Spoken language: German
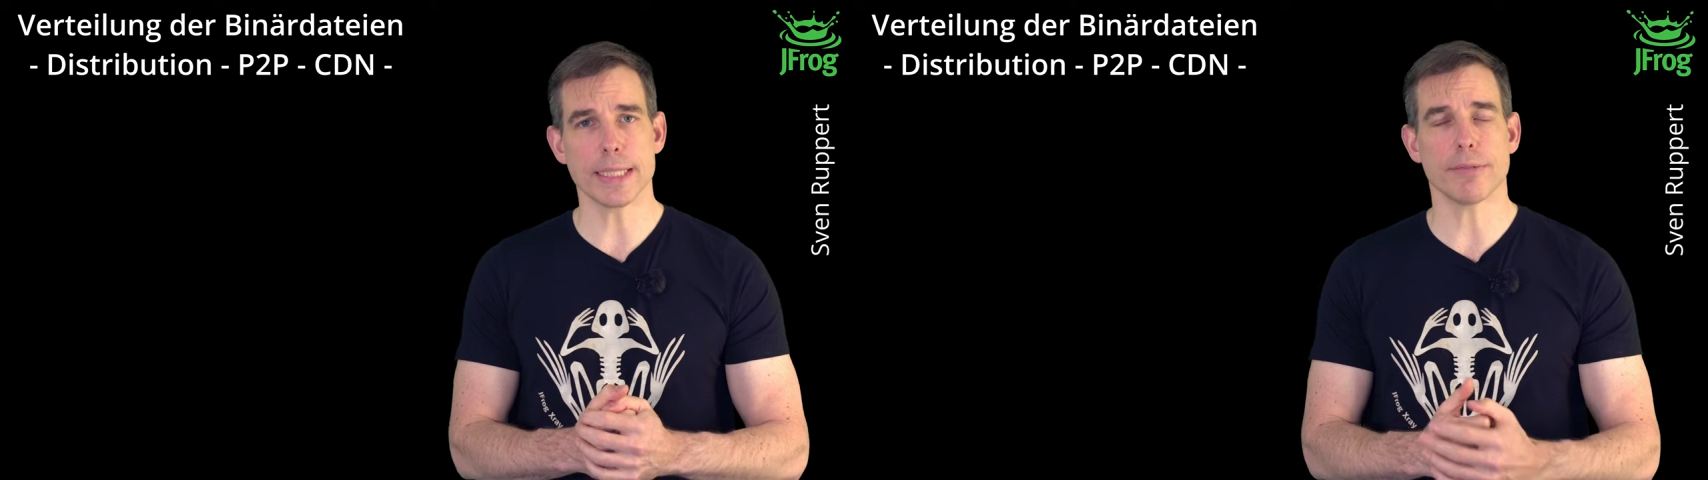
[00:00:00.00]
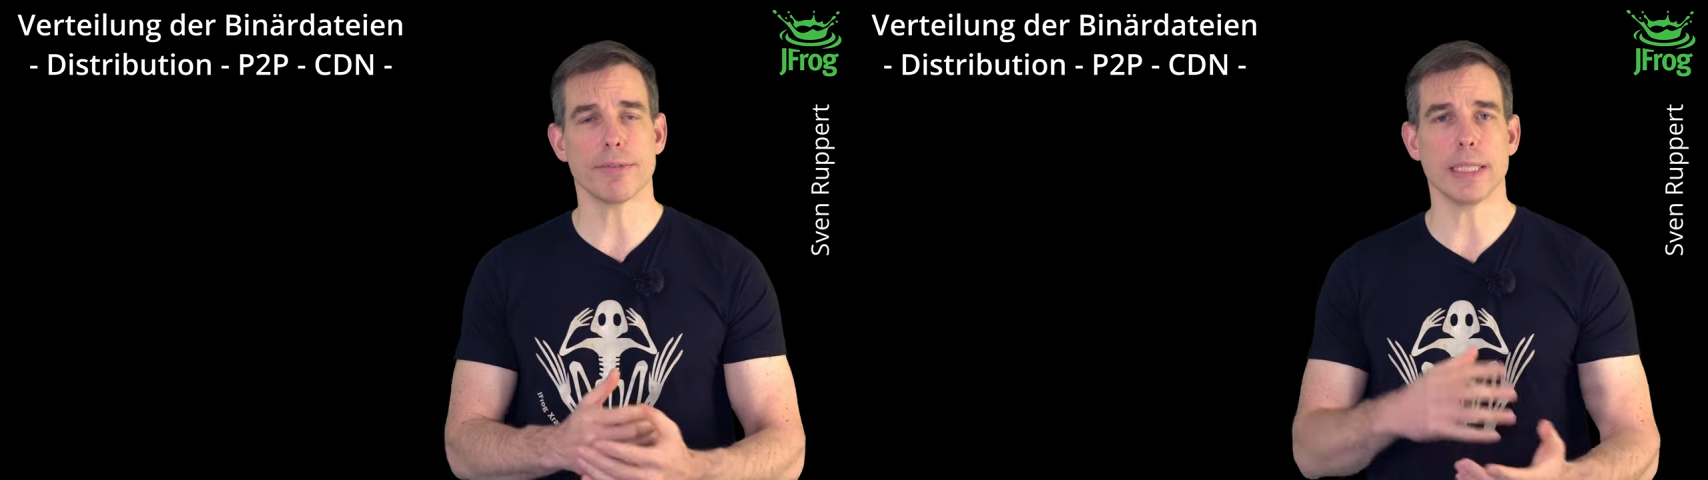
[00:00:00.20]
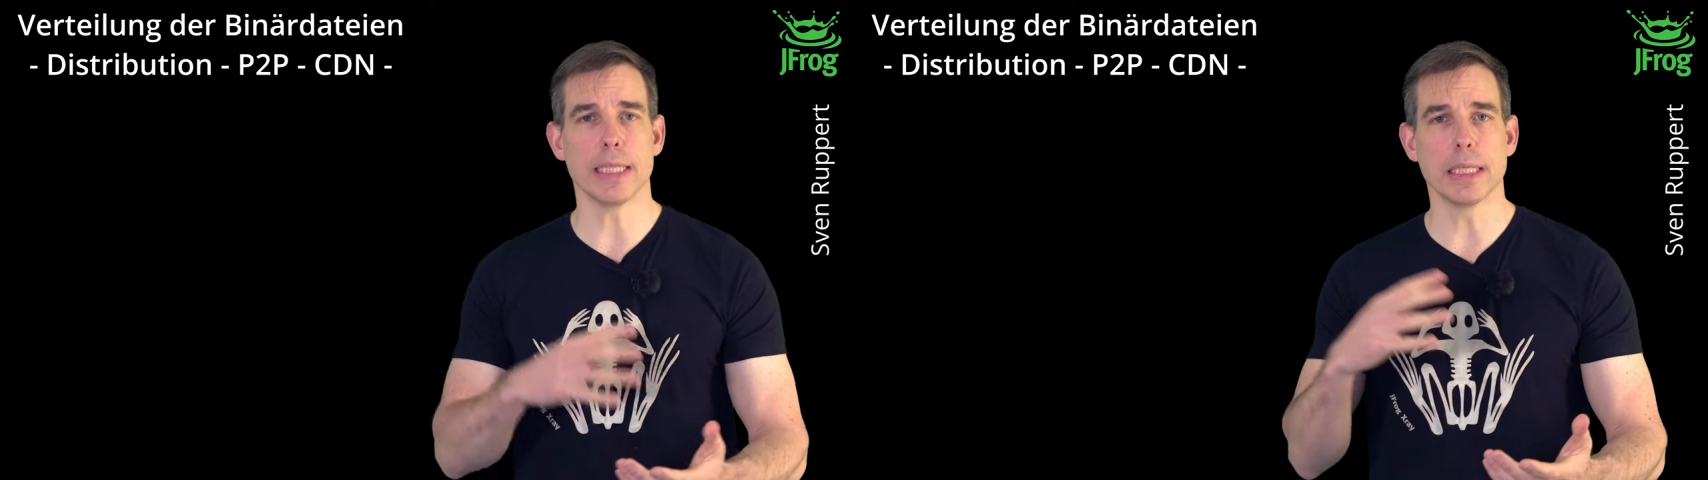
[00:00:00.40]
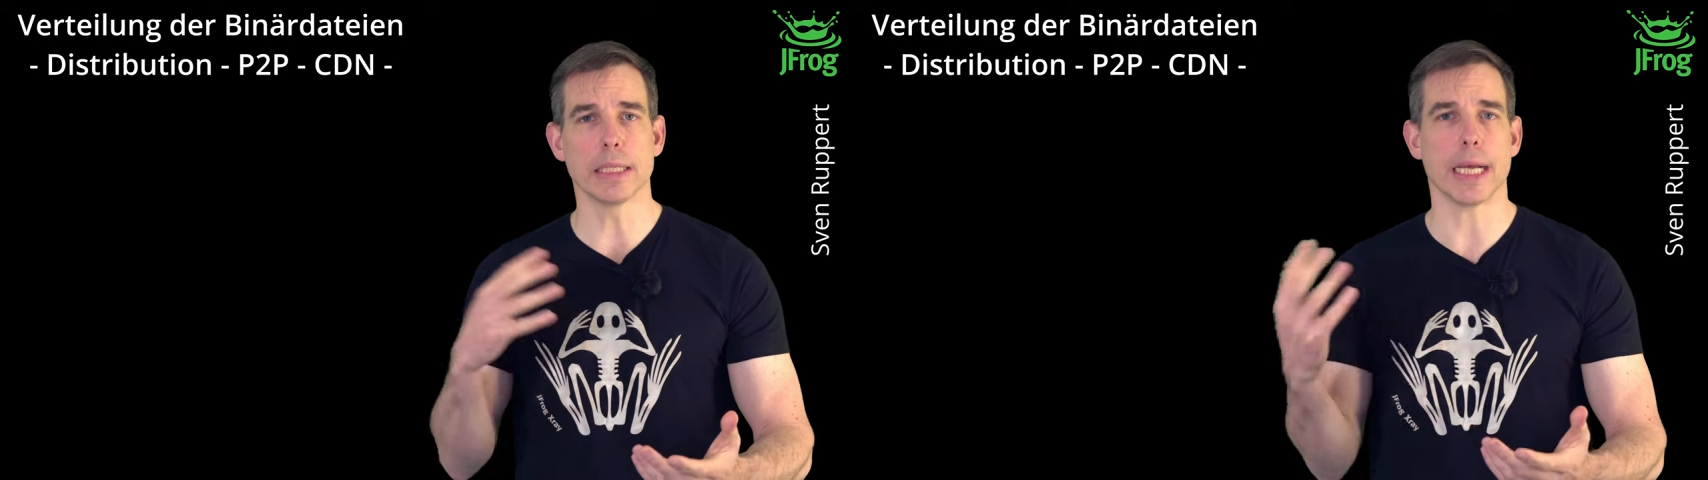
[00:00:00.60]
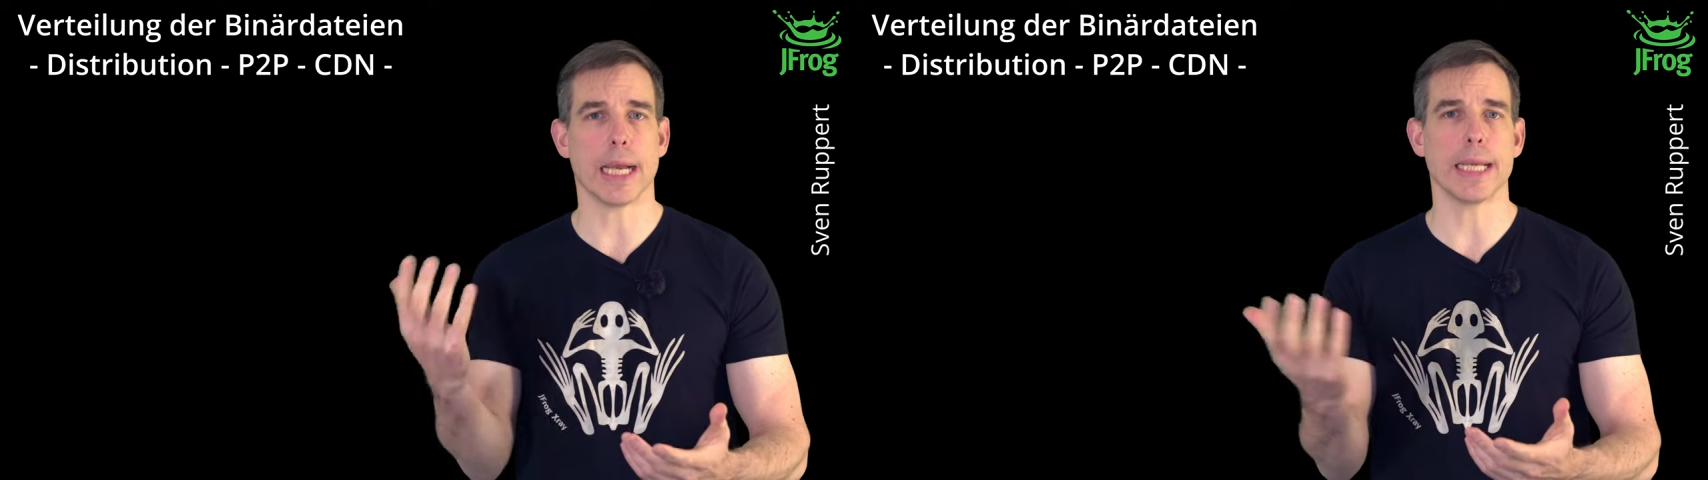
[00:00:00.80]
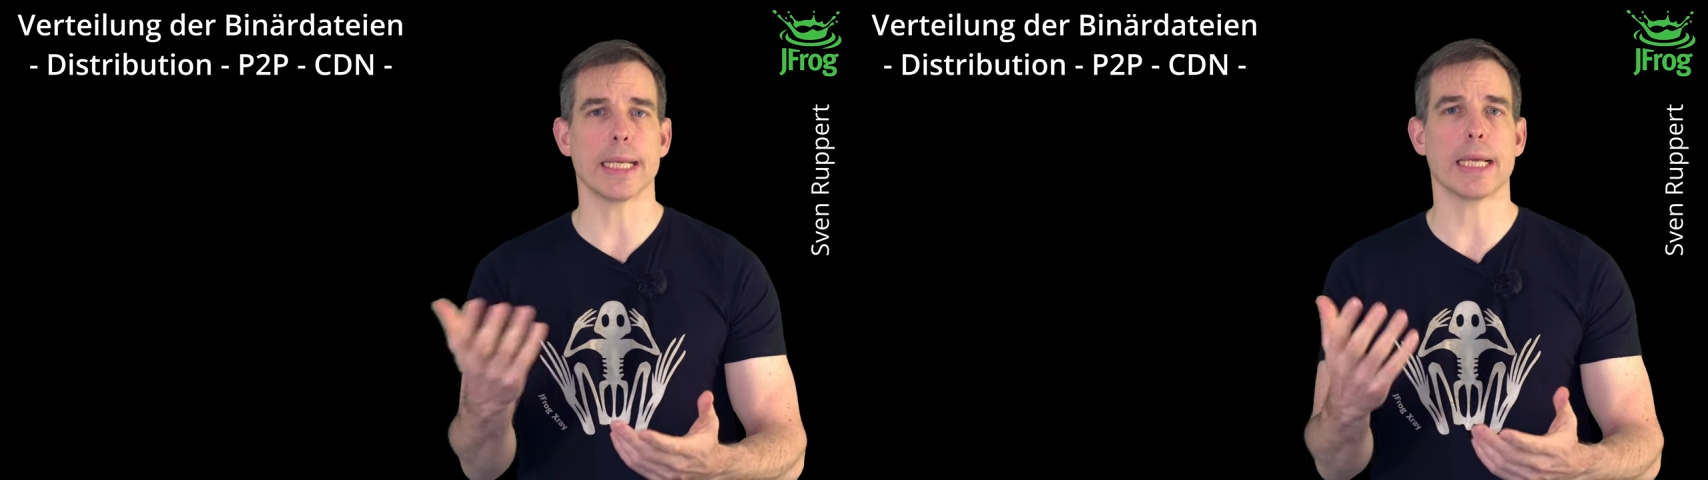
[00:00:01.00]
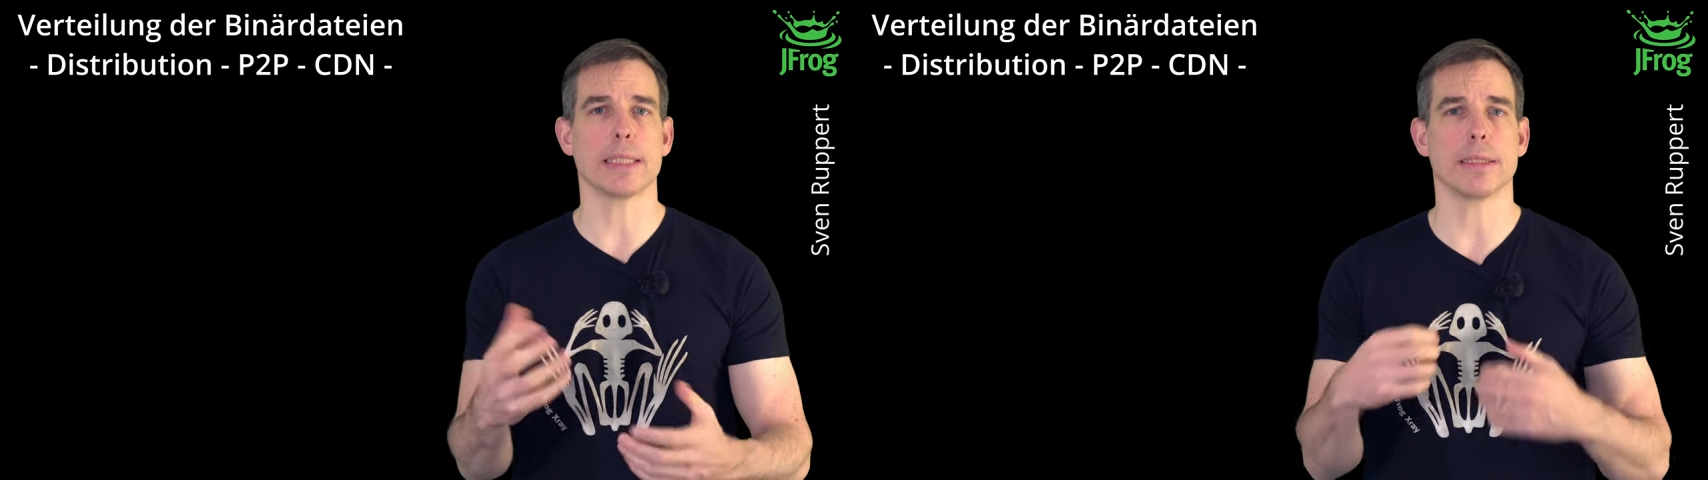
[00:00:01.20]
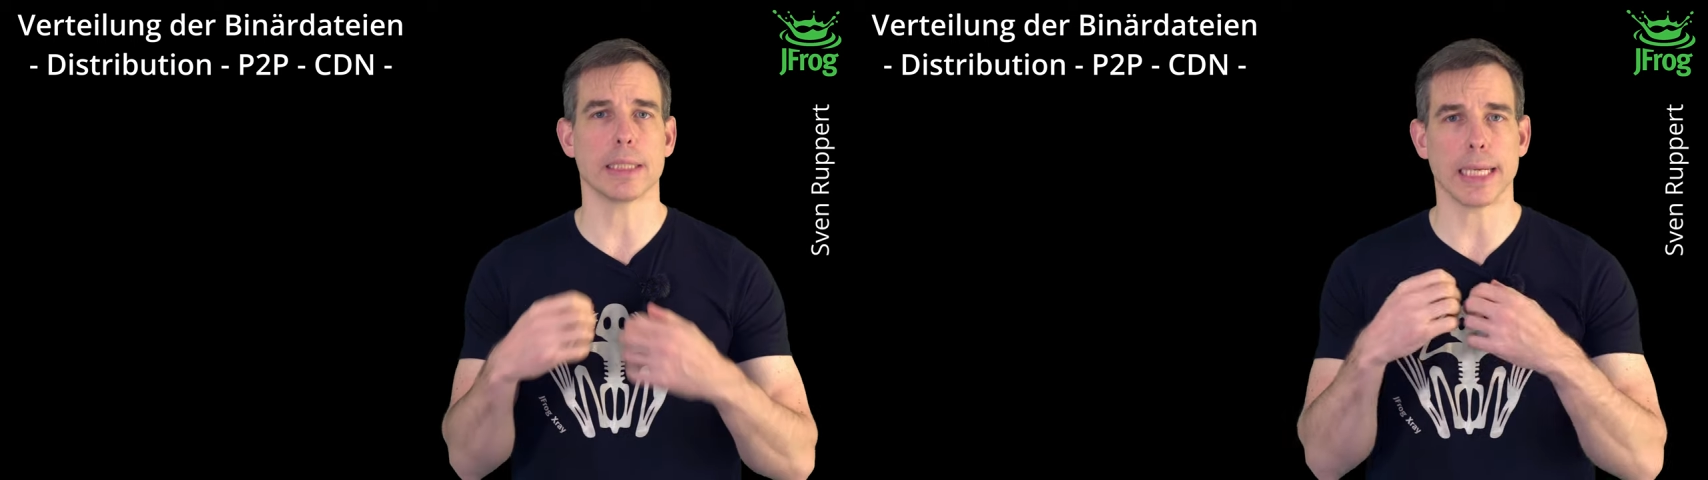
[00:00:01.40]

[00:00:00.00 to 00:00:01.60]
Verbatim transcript: sehr viele Einheiten